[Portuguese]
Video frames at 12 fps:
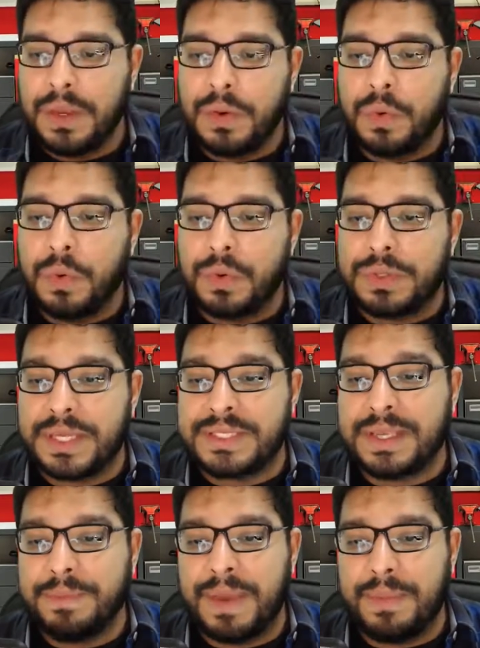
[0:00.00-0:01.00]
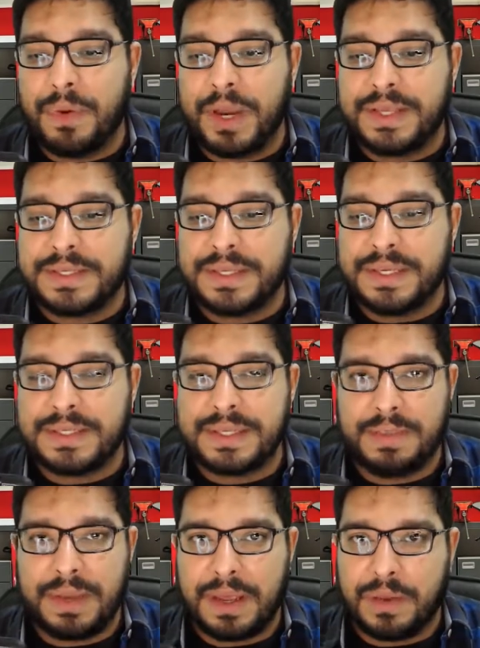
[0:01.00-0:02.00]
O TCB Brake System,
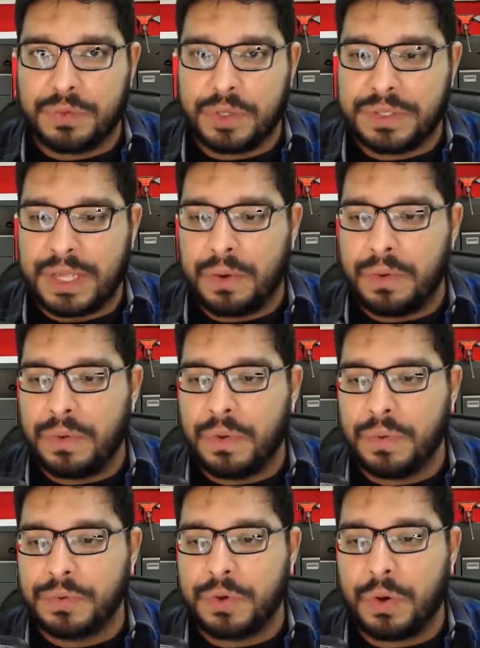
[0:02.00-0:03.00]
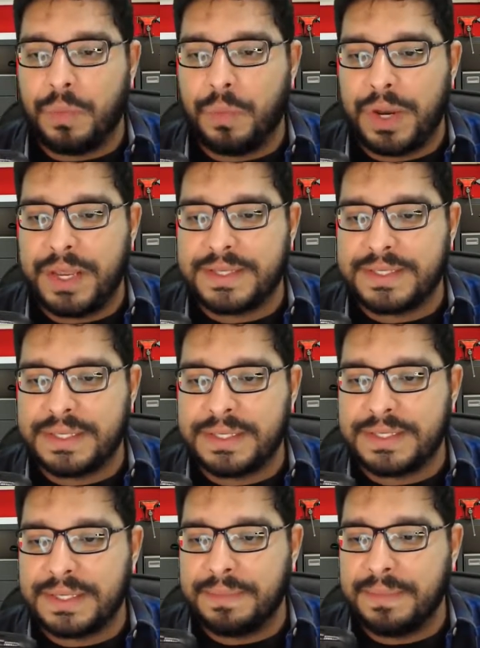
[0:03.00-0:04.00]
né, que é o Total Control Brake
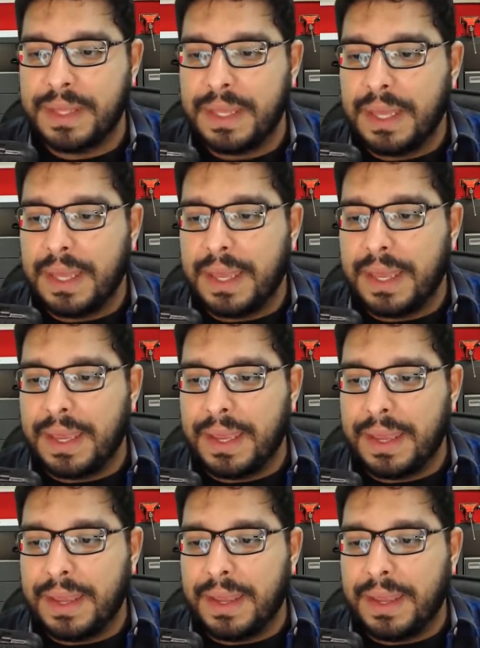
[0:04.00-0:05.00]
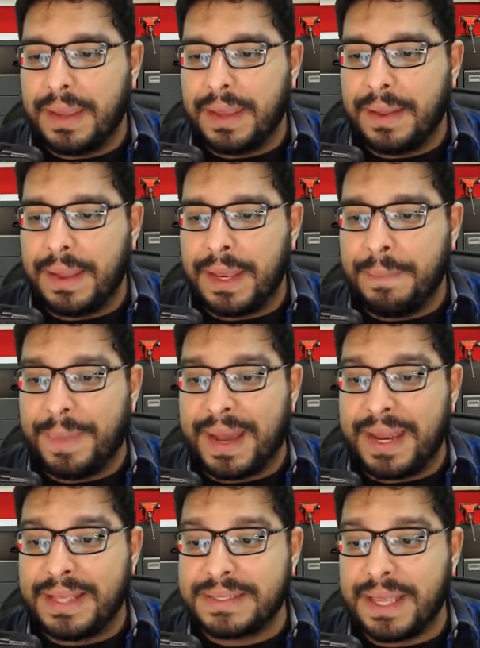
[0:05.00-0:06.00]
System, é, ele
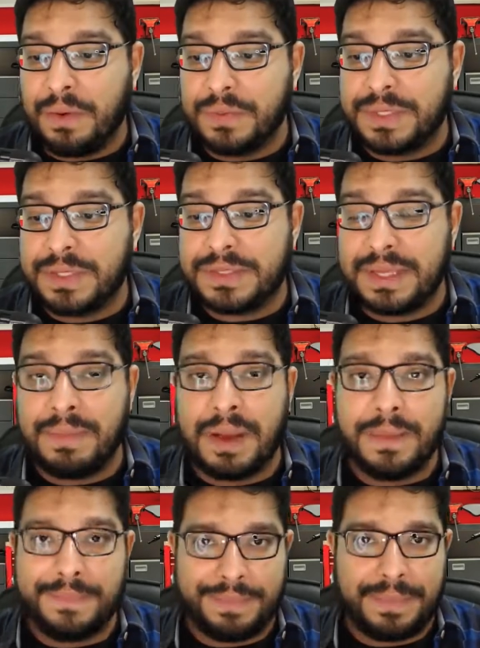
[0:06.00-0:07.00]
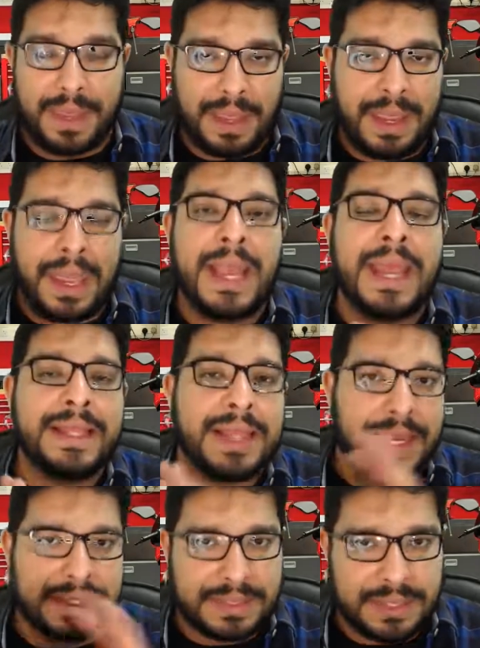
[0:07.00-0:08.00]
parece, é um sistema ele é
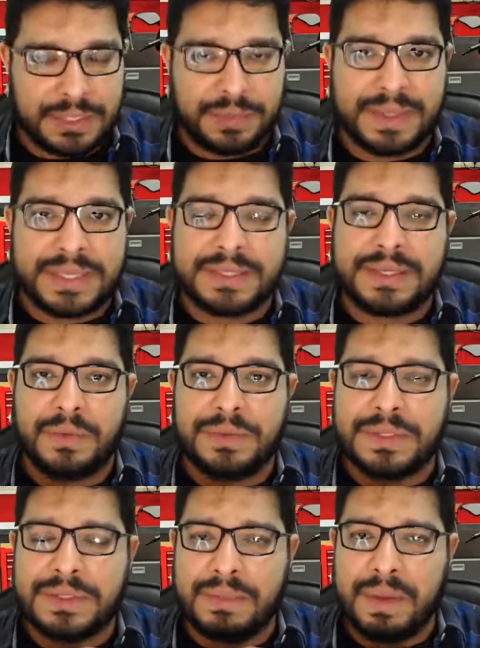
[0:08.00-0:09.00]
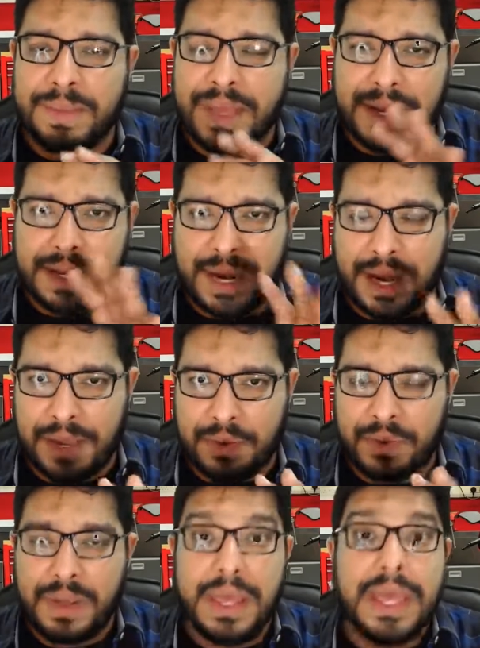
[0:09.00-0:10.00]
interessante, mas assim, é um sistema bem
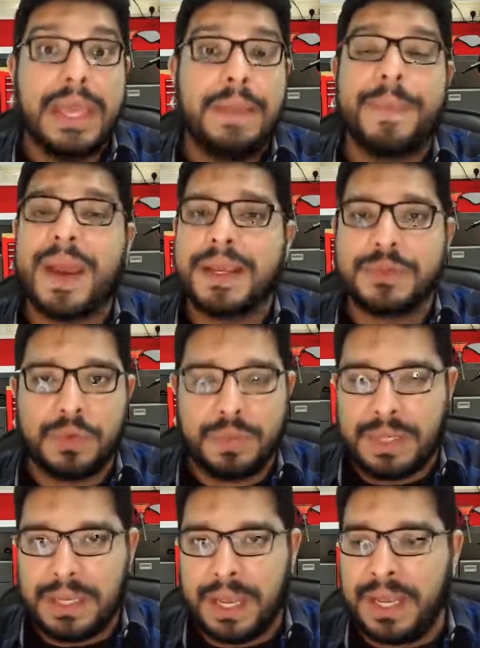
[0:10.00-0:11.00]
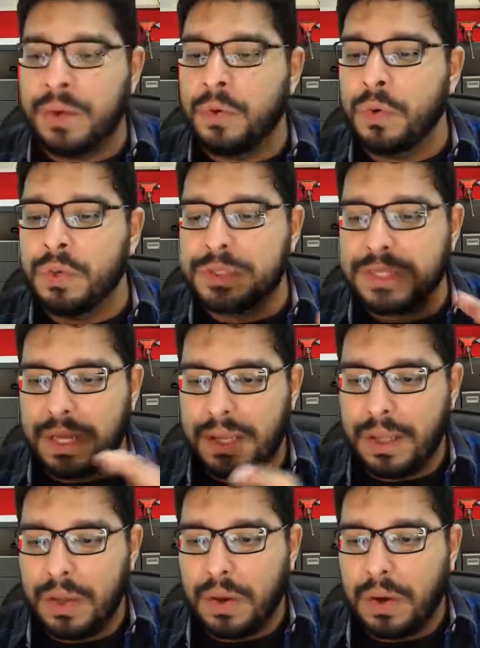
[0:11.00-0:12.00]
arcaico. E para resumir, ele usa,
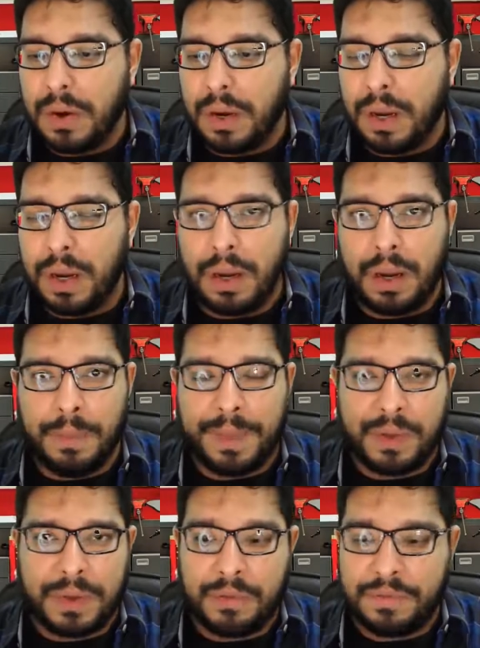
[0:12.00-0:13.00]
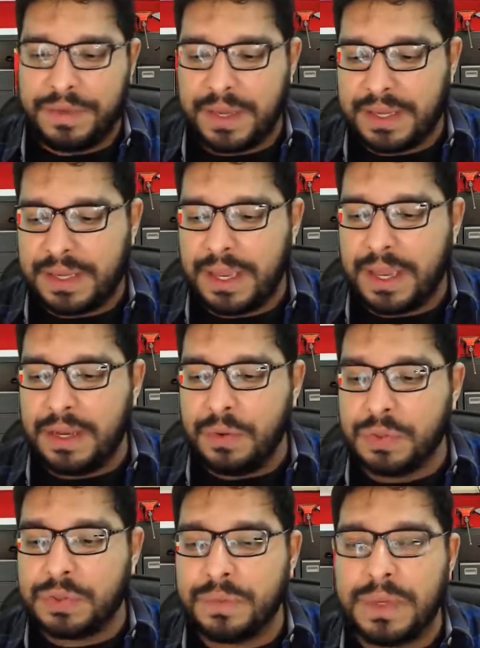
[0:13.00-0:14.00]
uh, pelo que eu vi aqui, ele
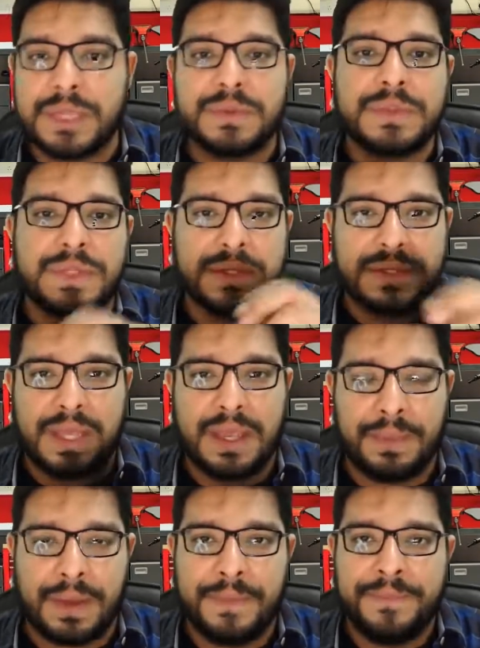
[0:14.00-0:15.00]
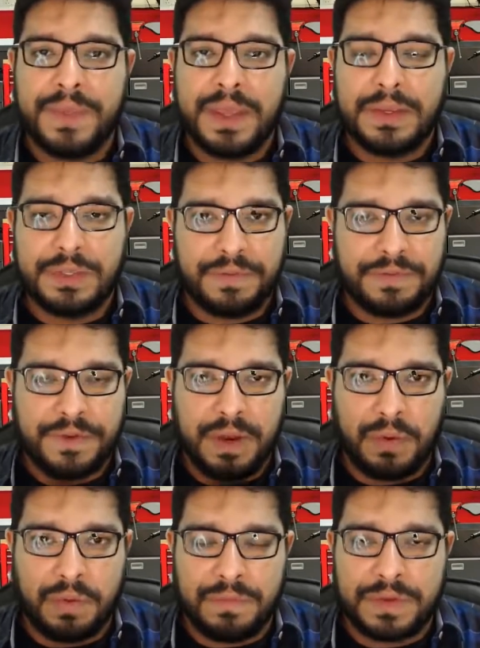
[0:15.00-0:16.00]
usa o mesmo sistema de
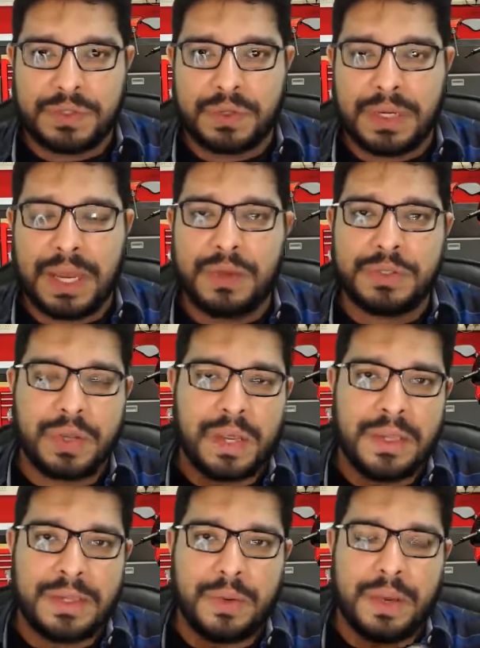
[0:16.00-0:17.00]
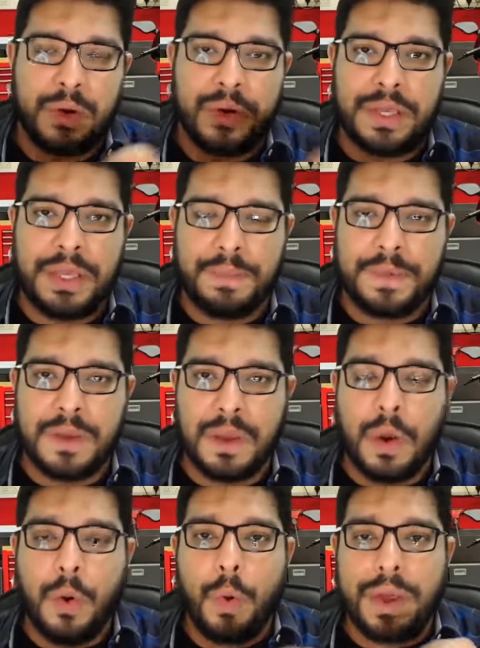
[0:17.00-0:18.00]
freio convencional, só que ele tem um aerokeep.
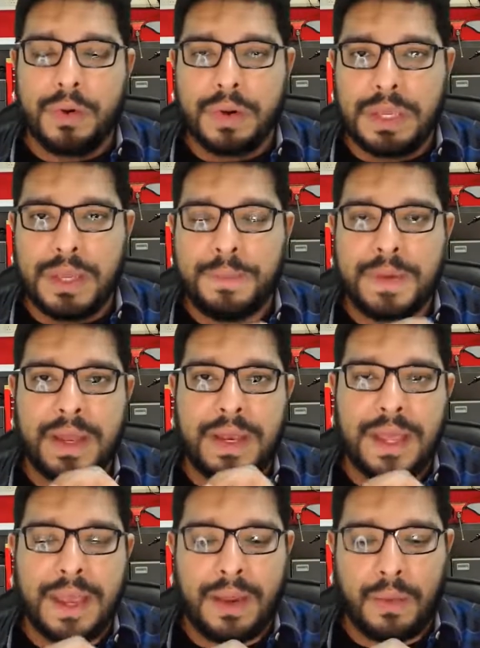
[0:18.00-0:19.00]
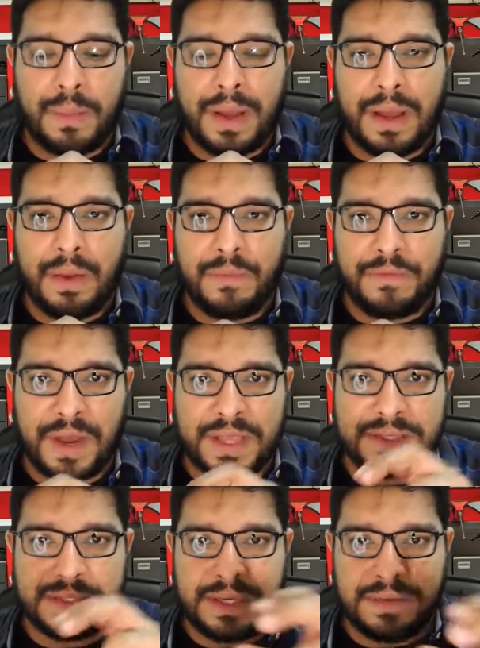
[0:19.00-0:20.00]
O aerokeep, ele é uma, um
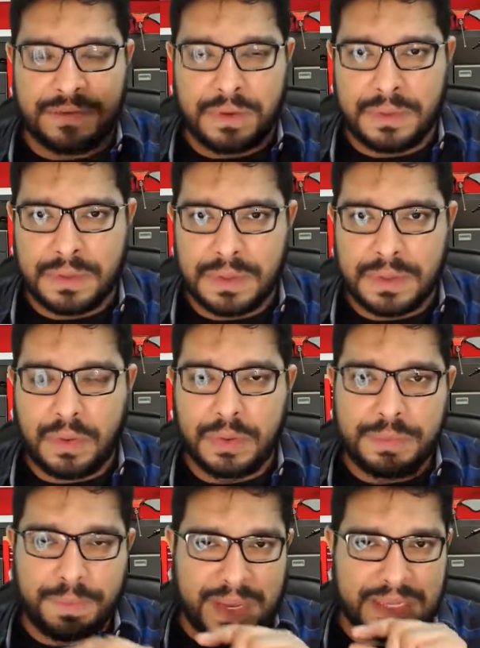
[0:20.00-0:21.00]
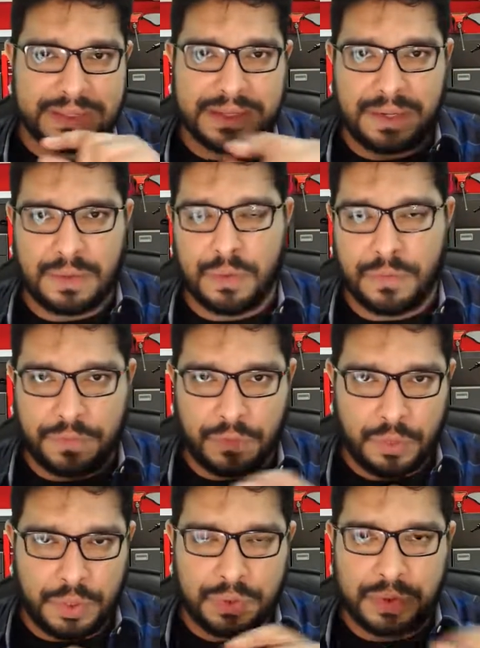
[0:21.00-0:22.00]
flexível, onde passa o
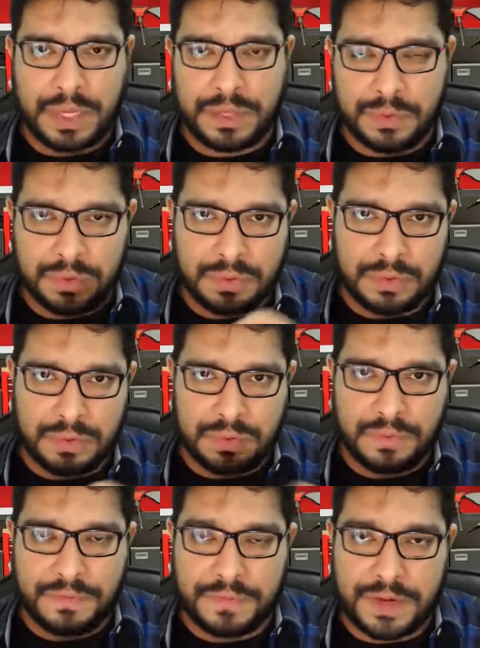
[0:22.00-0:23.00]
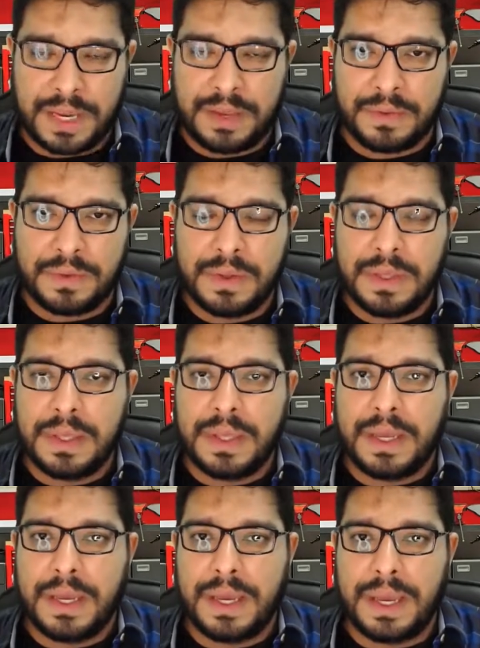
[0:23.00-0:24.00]
fluido né, do, do, do freio,
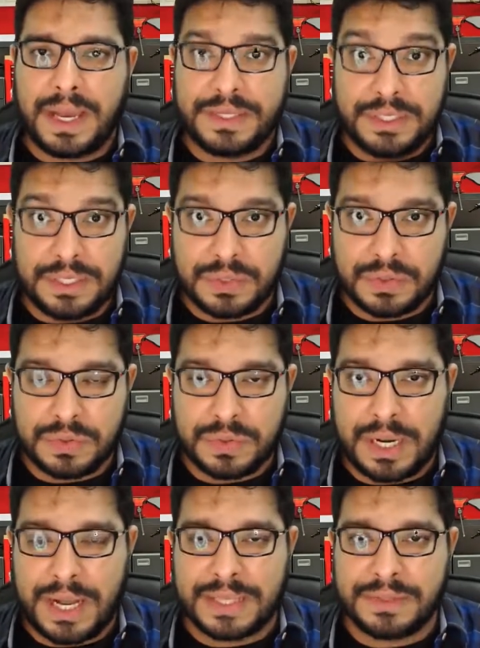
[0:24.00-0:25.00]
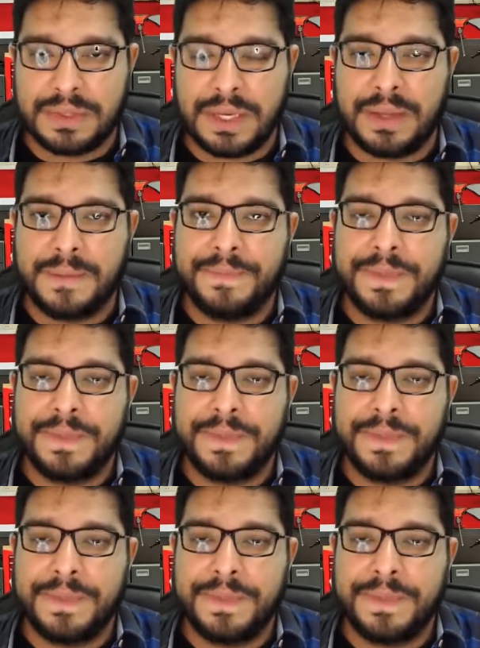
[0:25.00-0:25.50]
é, a disco no caso, né?